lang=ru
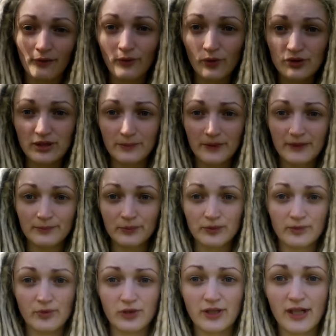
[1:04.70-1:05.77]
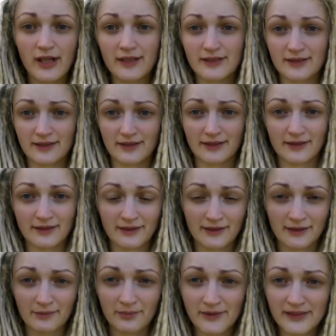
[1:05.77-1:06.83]
Вот, теперь будем ждать
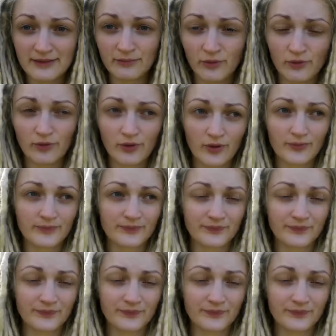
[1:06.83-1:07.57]
письмо